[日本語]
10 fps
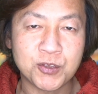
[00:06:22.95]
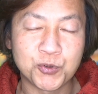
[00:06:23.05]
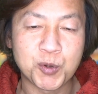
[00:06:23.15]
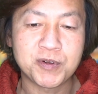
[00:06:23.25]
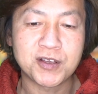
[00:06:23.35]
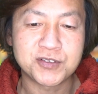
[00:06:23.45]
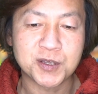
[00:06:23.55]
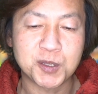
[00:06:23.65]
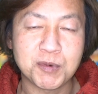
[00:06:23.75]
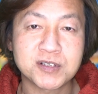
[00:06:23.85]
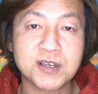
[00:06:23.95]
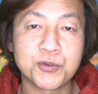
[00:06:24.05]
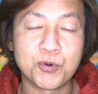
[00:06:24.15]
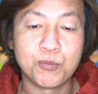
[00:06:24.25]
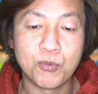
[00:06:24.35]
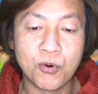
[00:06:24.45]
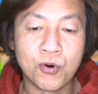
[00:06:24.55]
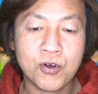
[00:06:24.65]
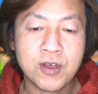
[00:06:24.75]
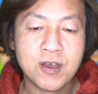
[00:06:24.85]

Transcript: ドリームライズやってますけども、